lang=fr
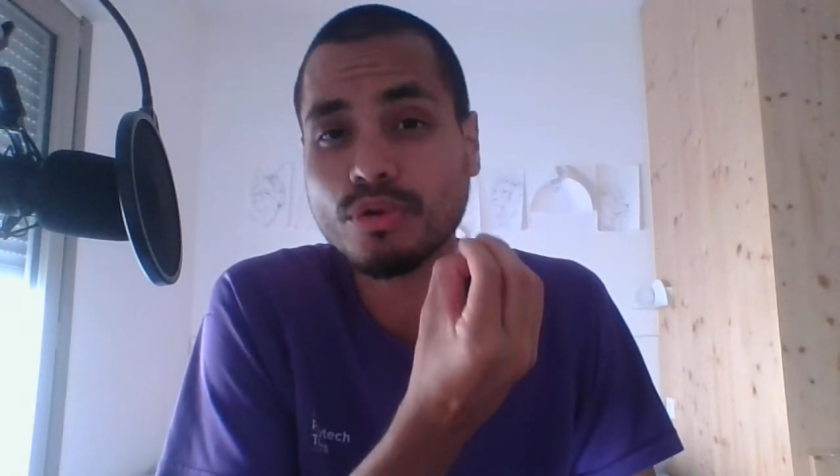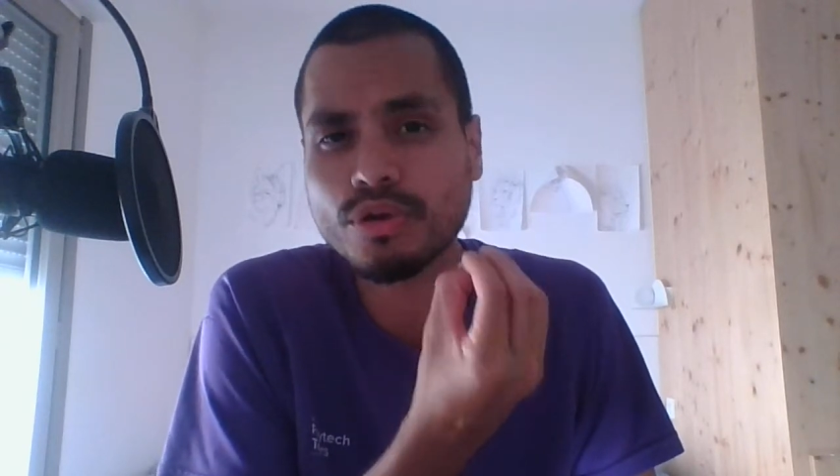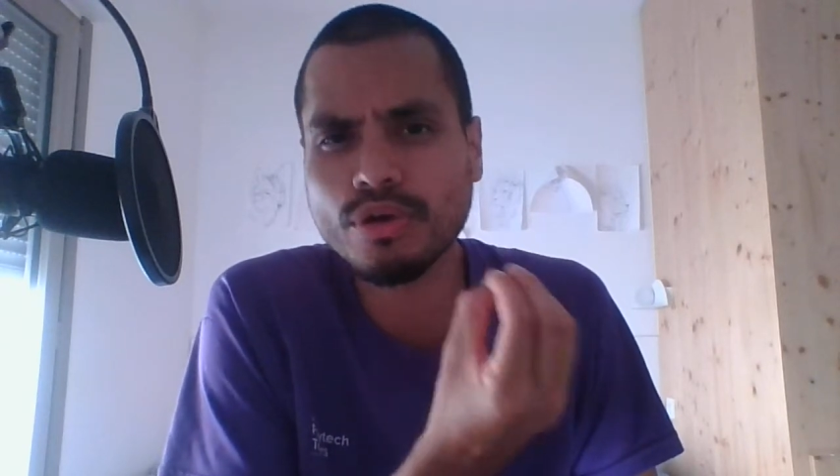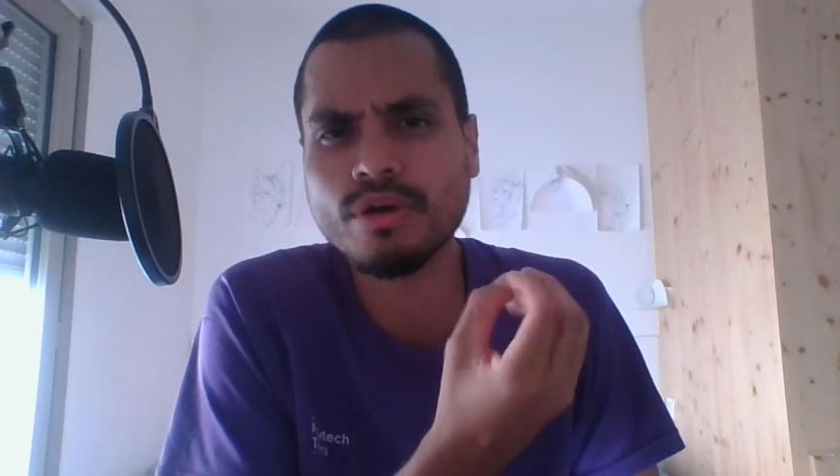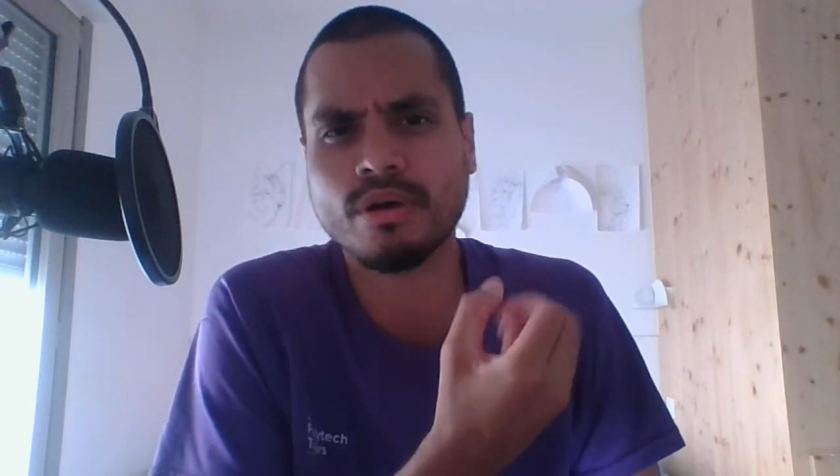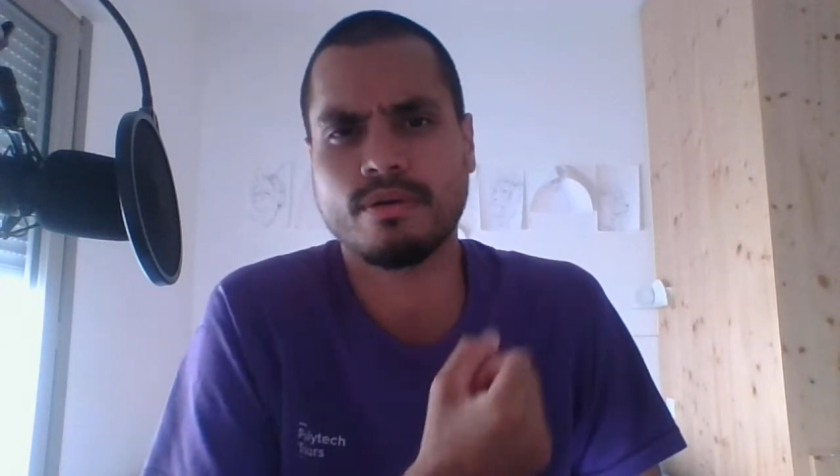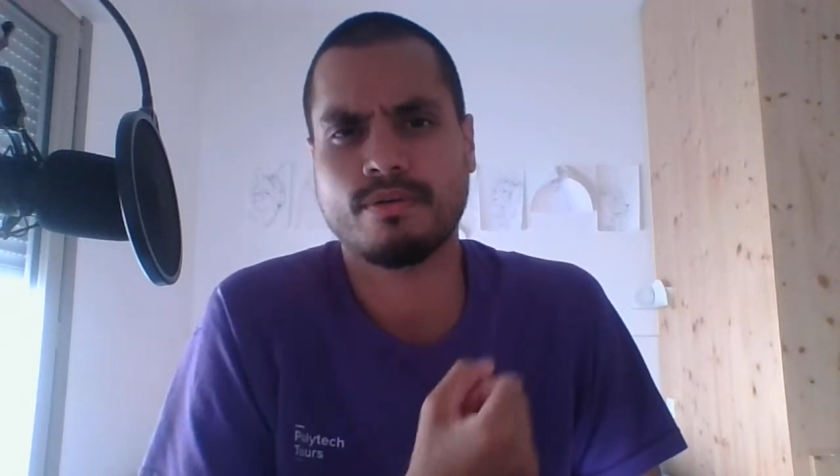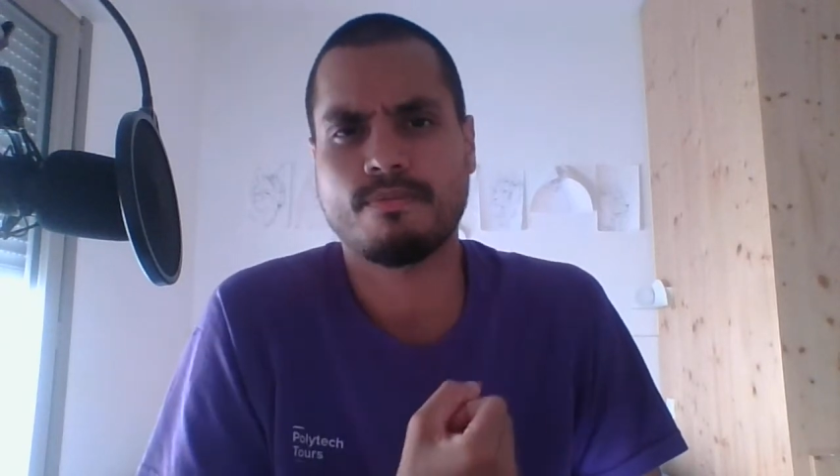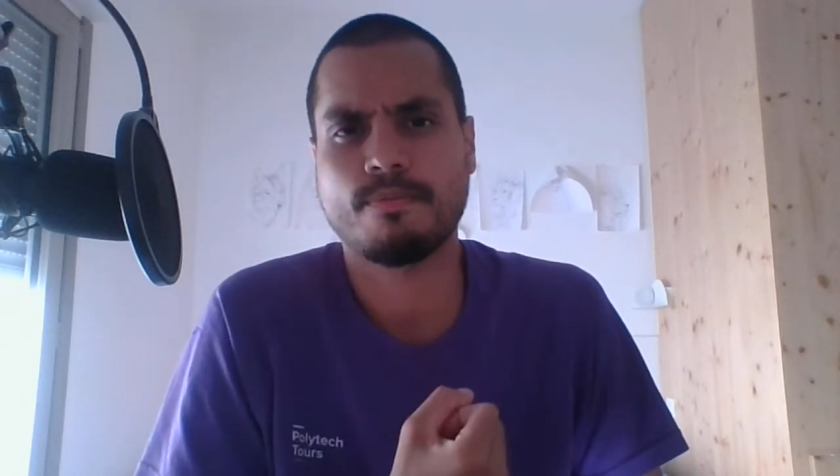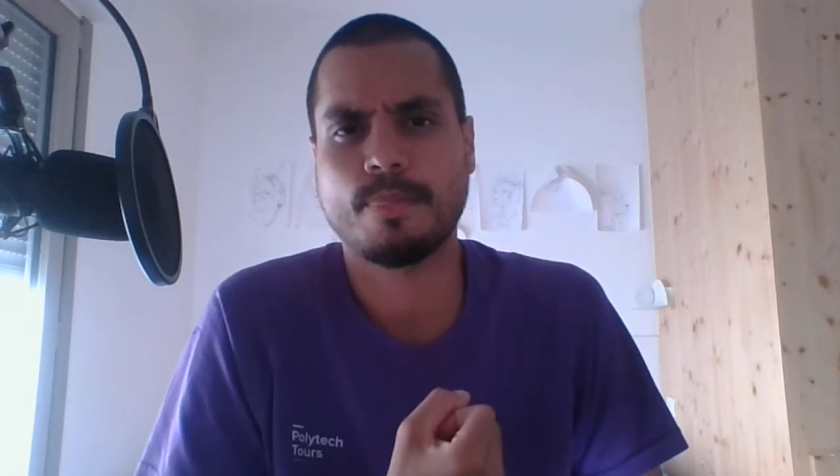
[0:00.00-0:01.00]
cœur.
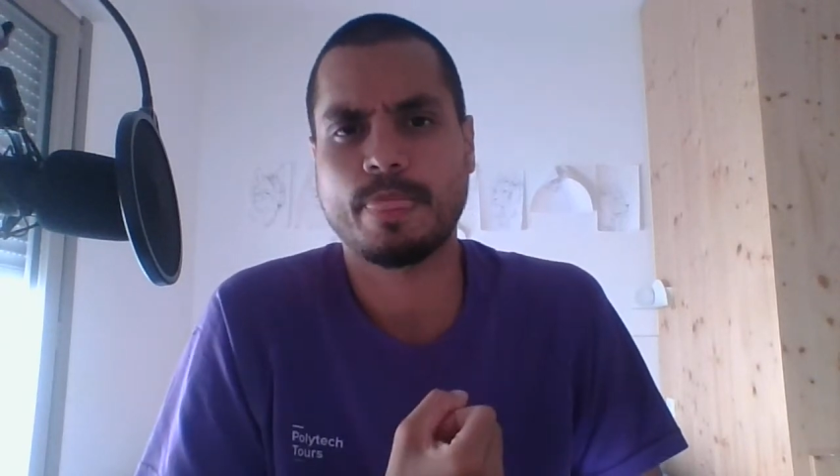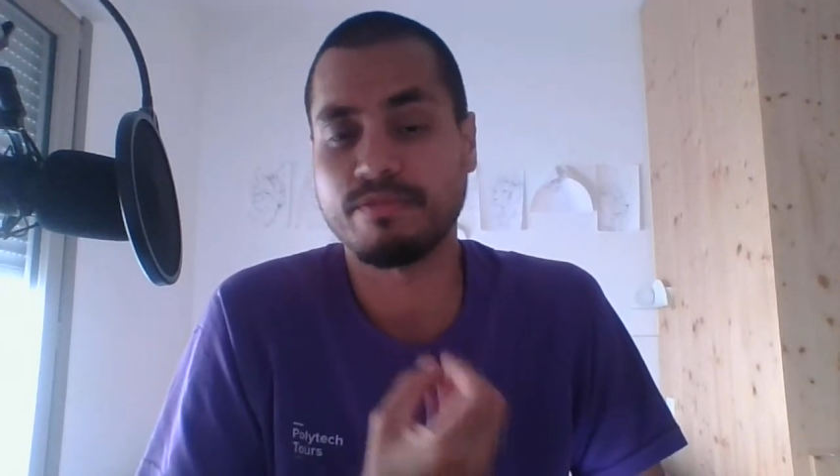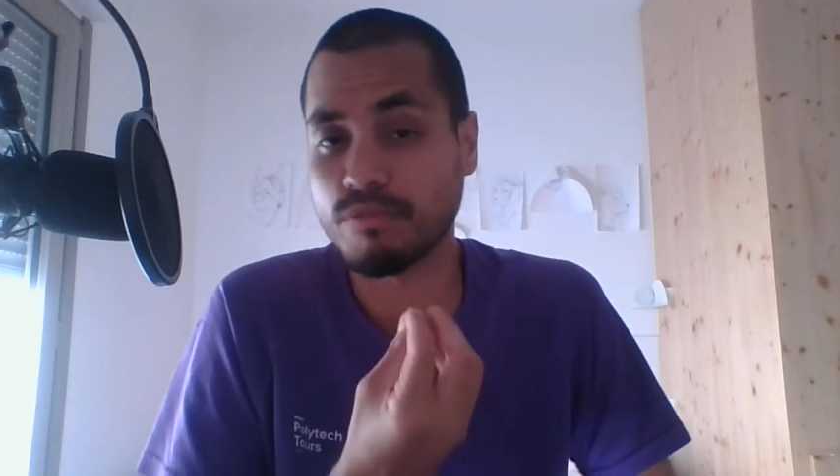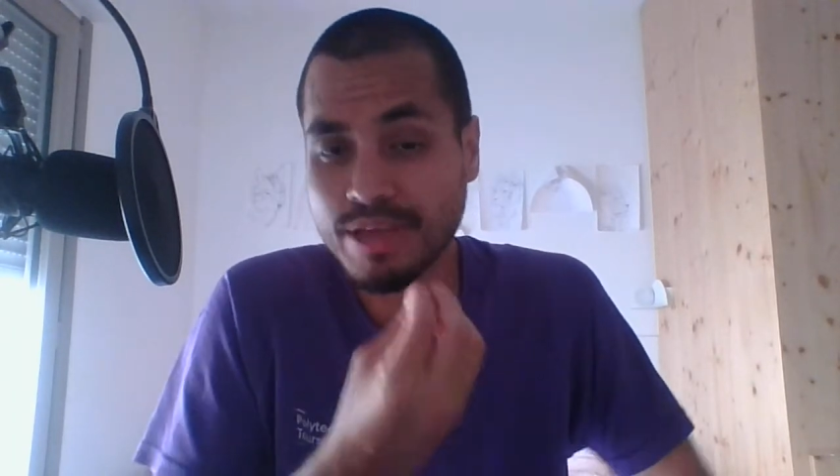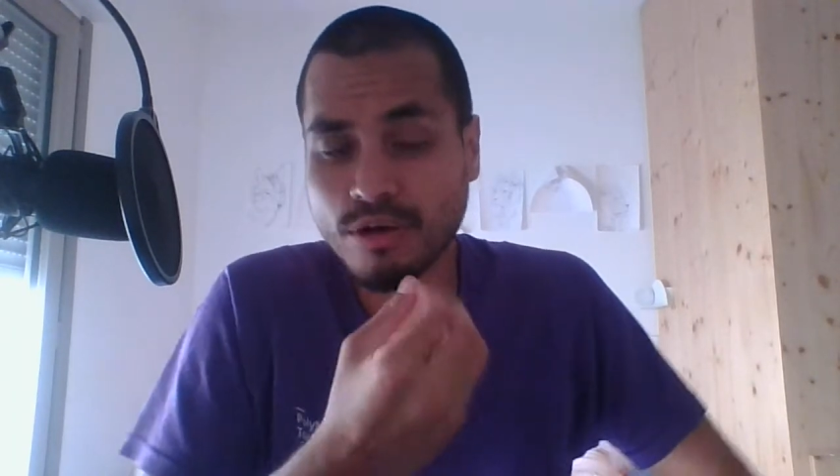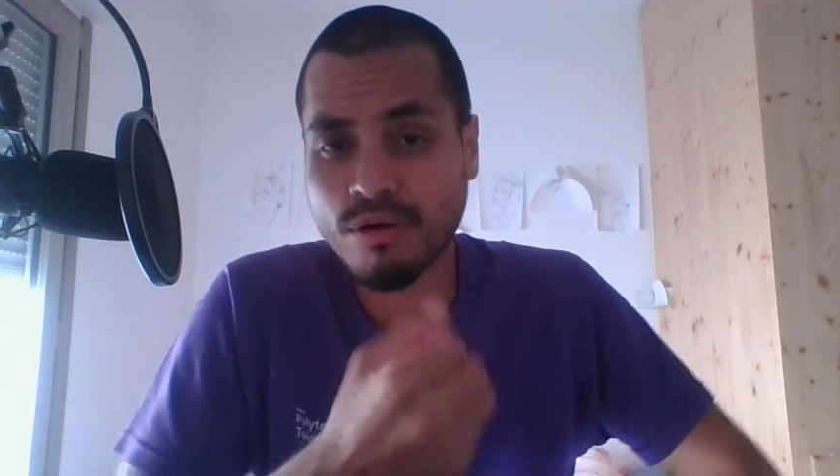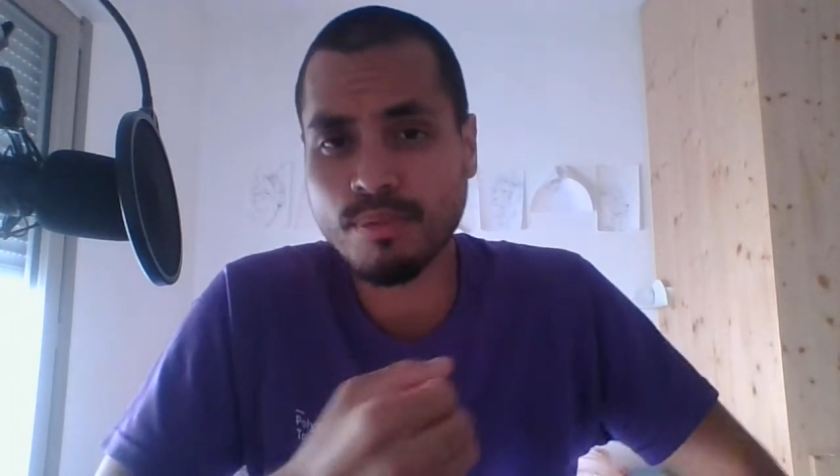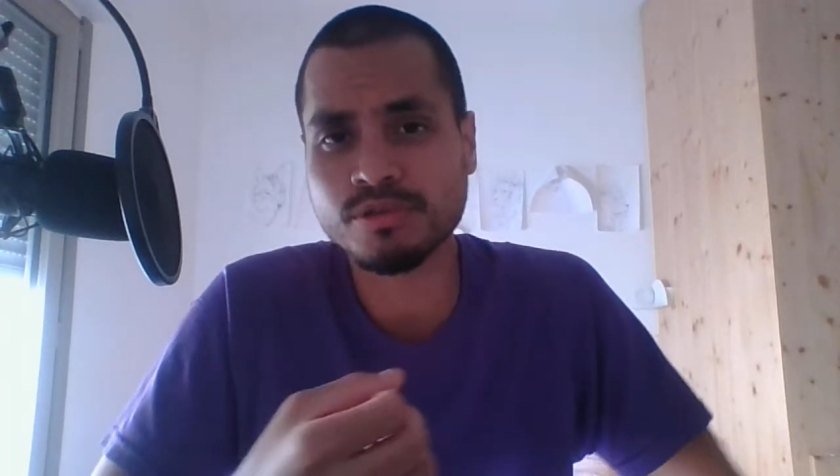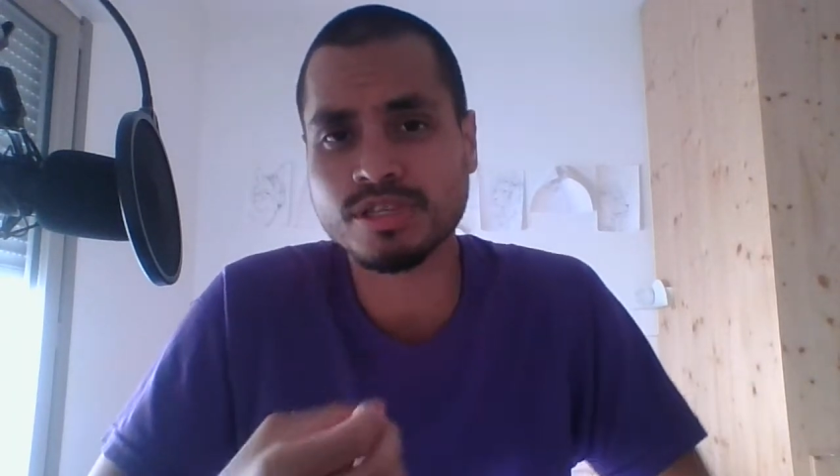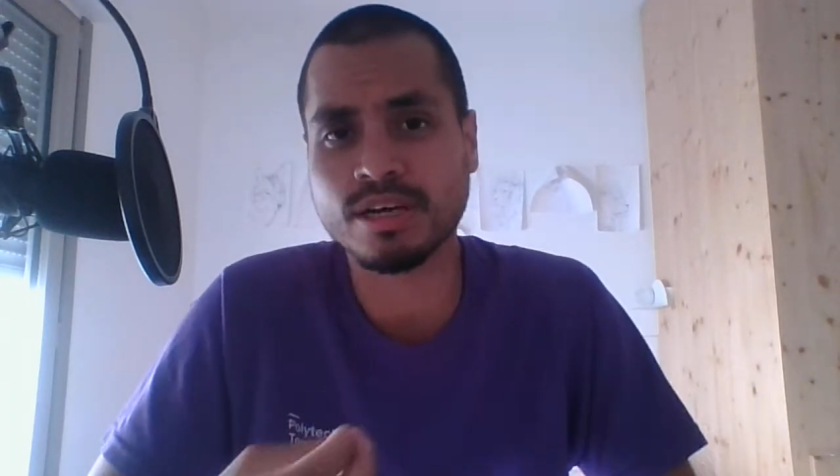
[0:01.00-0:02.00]
Il faut bien
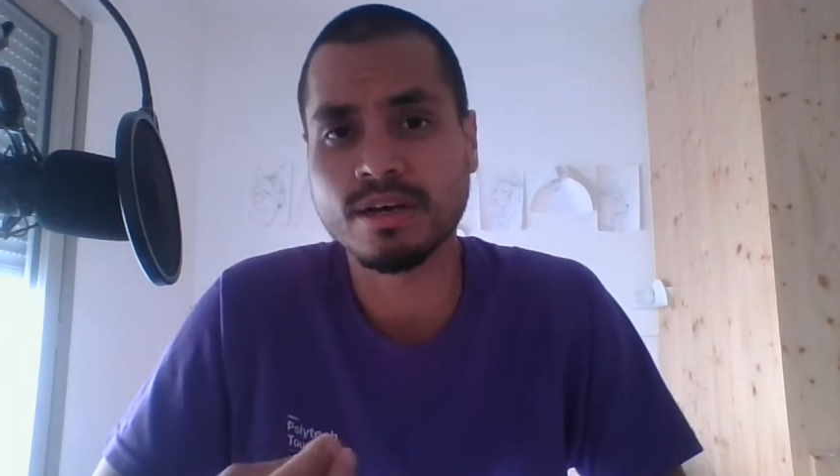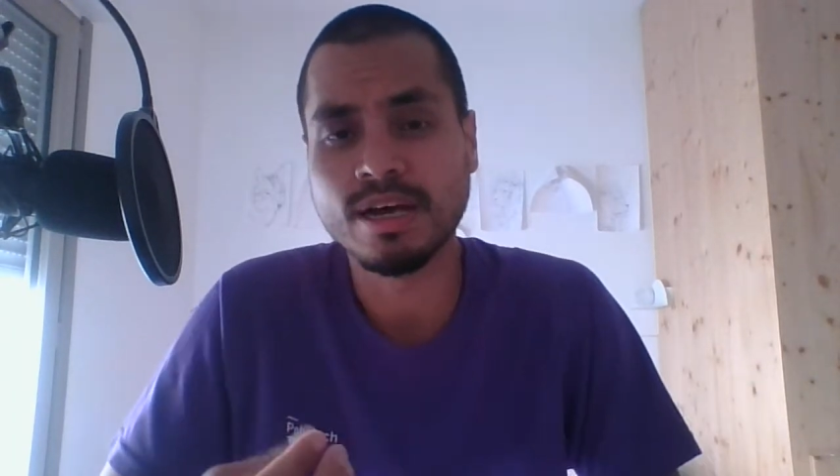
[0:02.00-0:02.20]
comprendre ça.